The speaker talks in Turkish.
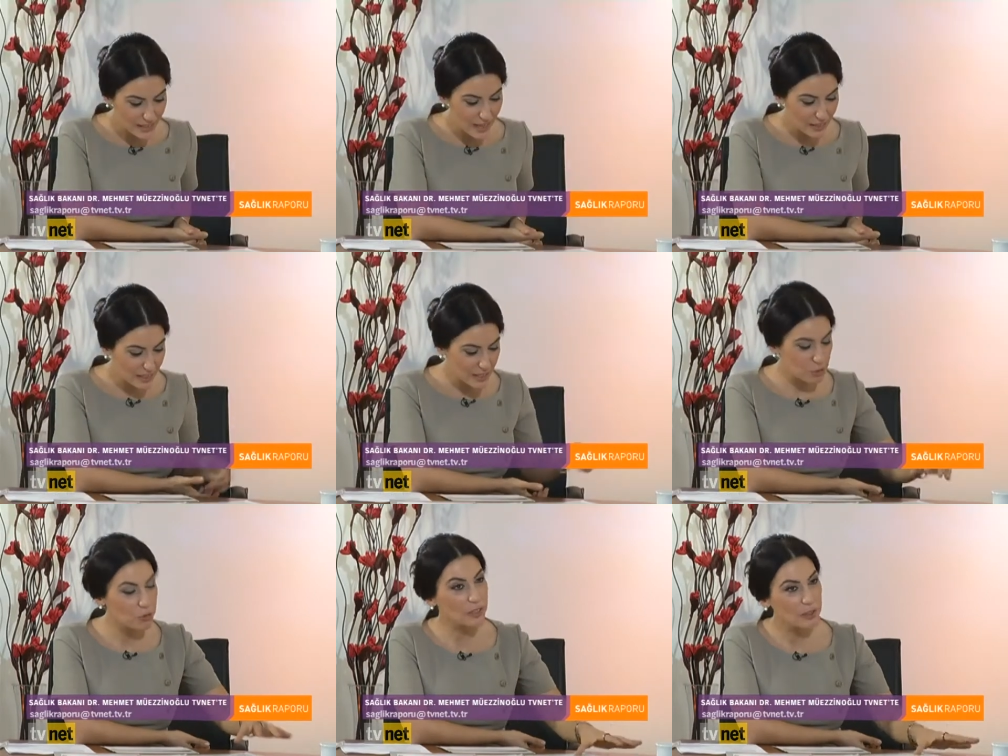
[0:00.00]
Sağlık
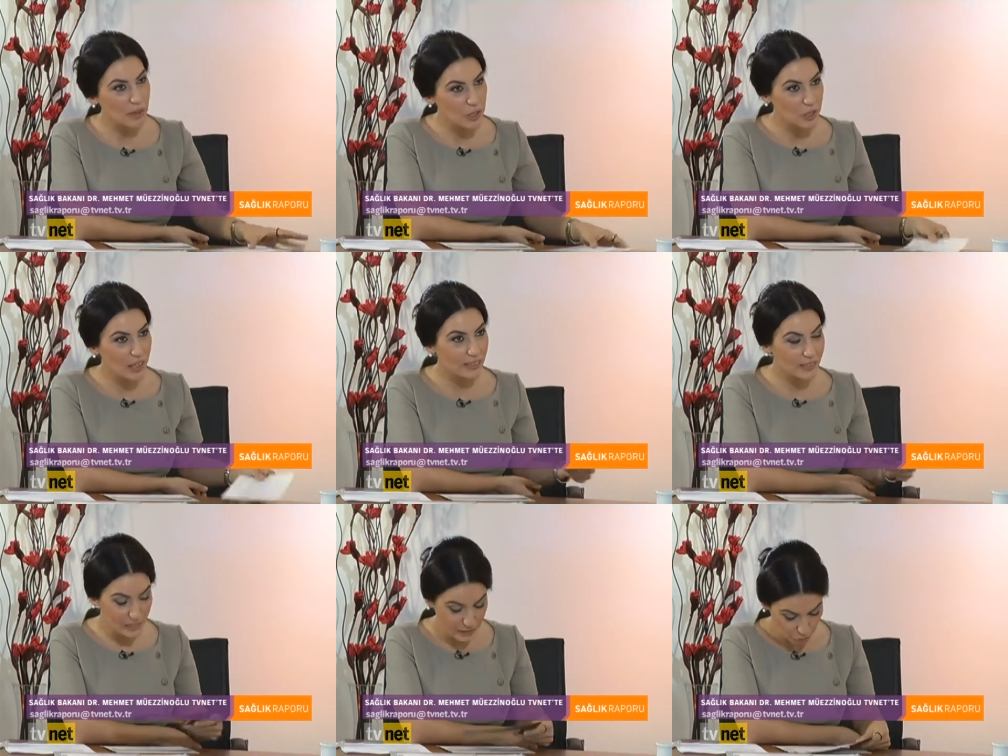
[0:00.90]
Enstitüleri
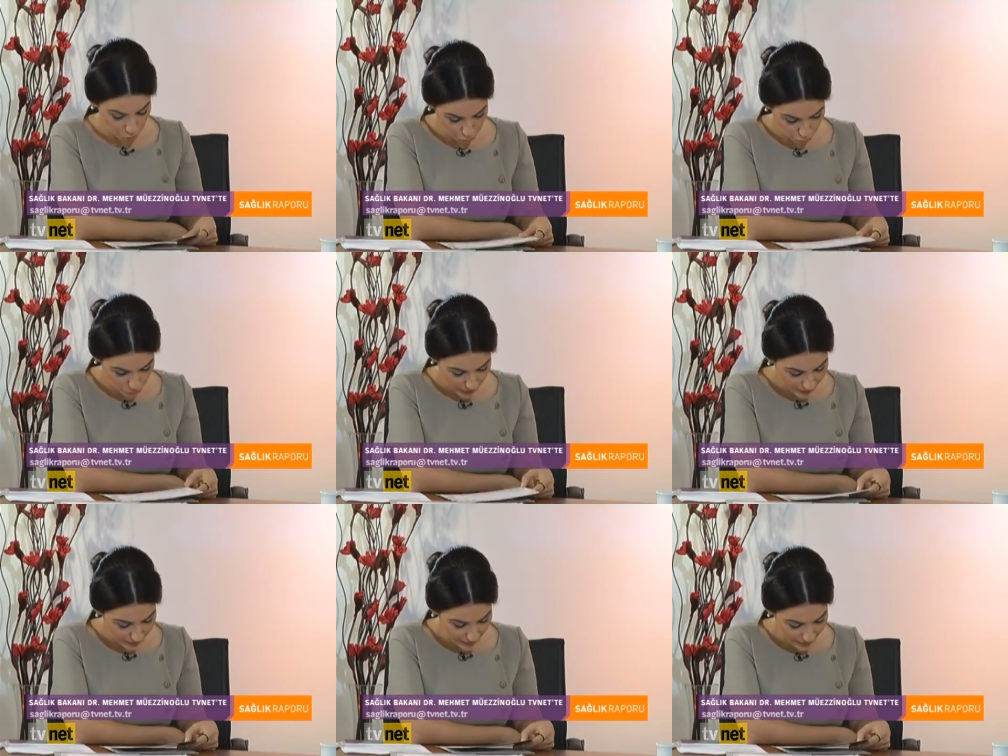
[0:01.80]
Başkanlığı kuruluyor.
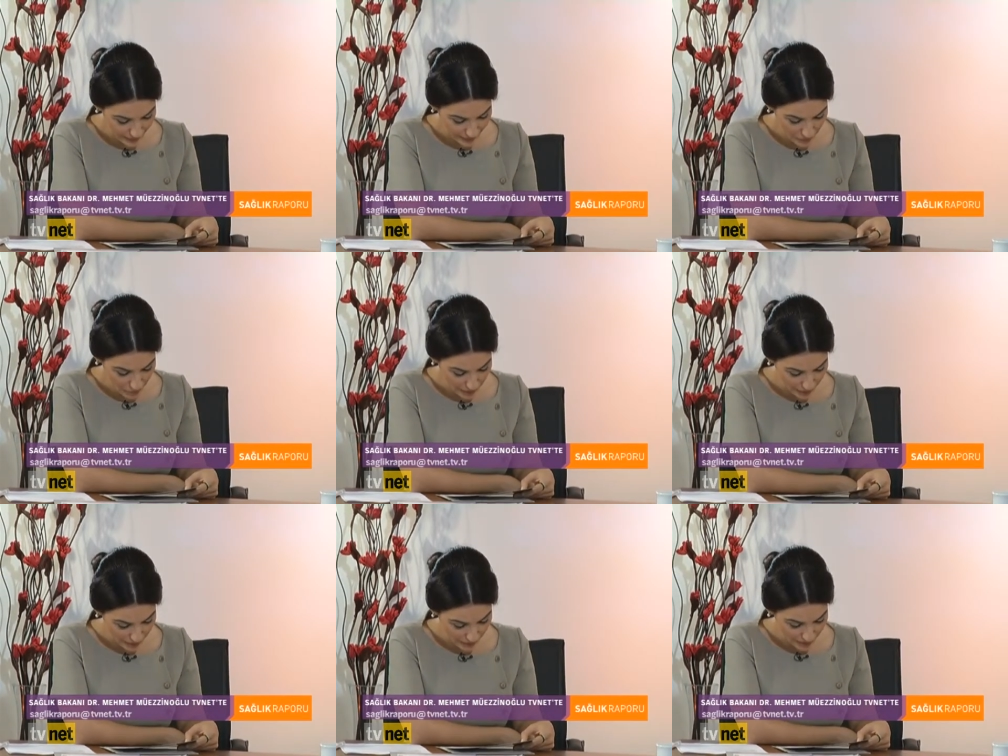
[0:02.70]
En yeni
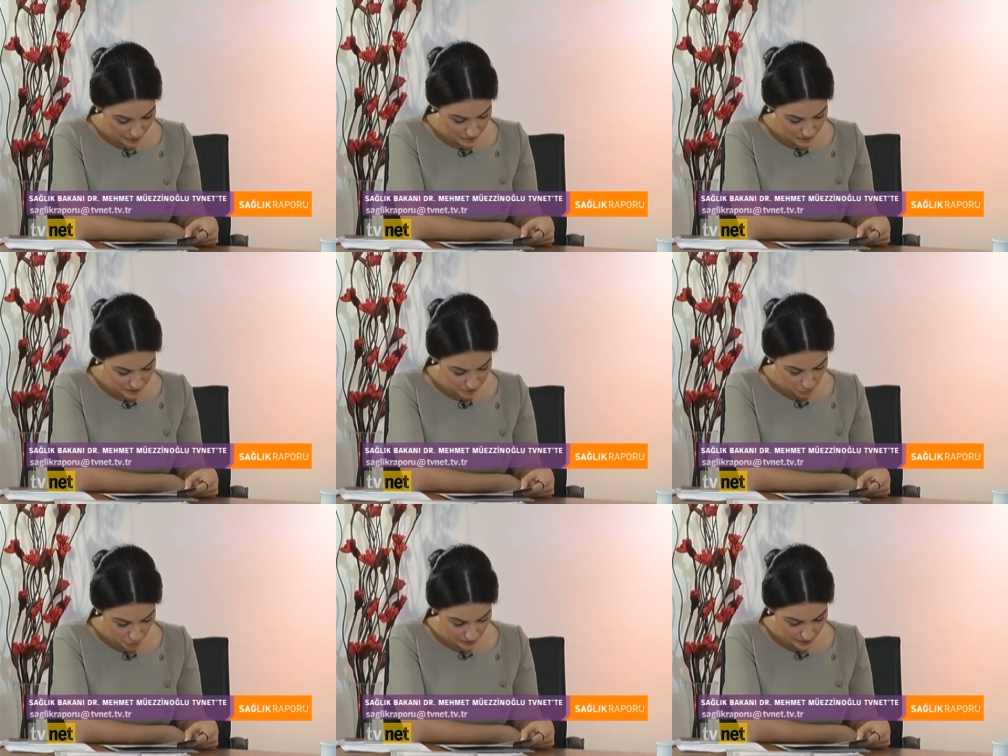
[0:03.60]
haberlerden biri
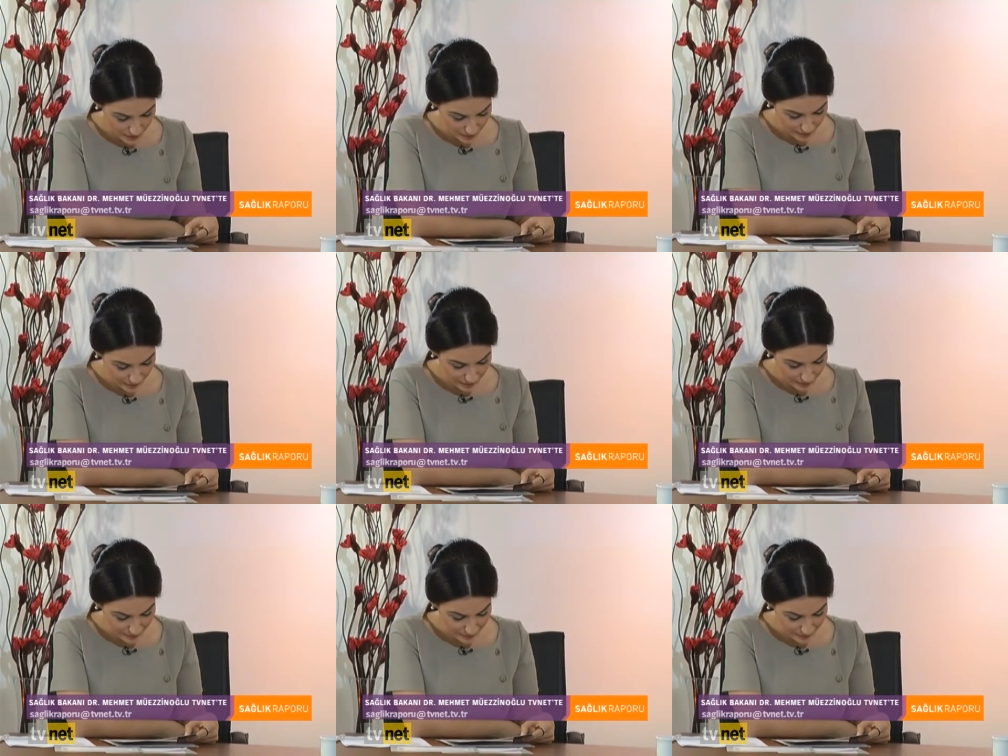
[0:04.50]
bu aslında.